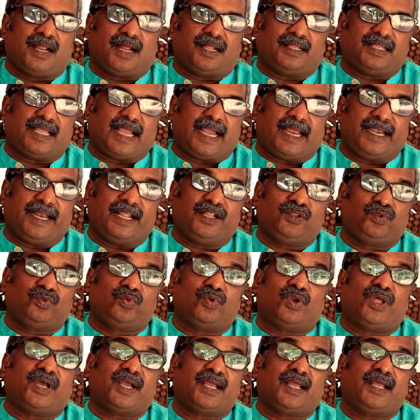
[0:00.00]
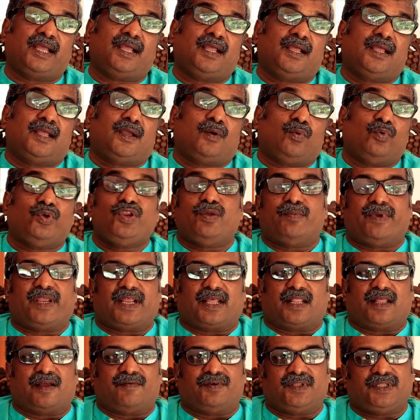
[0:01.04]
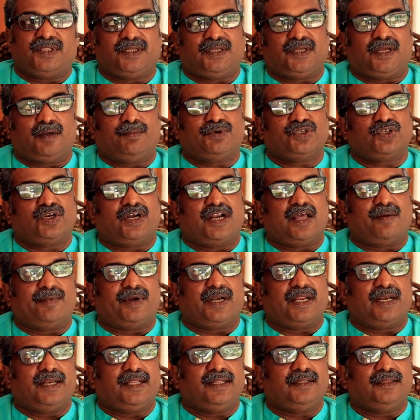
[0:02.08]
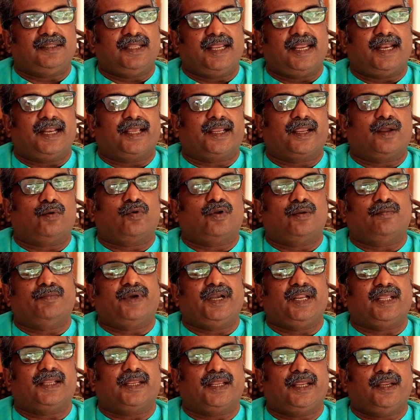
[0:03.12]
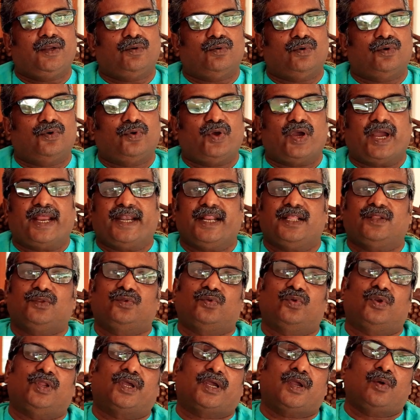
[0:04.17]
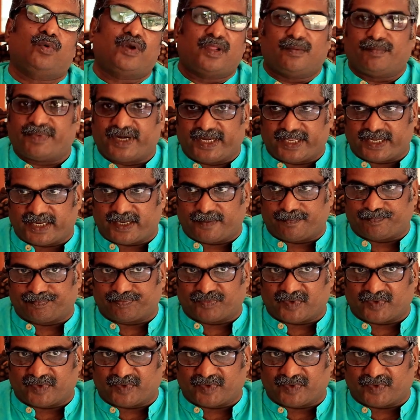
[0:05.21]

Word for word: அந்த அனைத்துலக உரிமை அதாவது எப்படி சொல்லலாம் என்றால் இந்திய இலங்கை உடன்படிக்கை ஒரு அனைத்துலக உடன்படிக்கை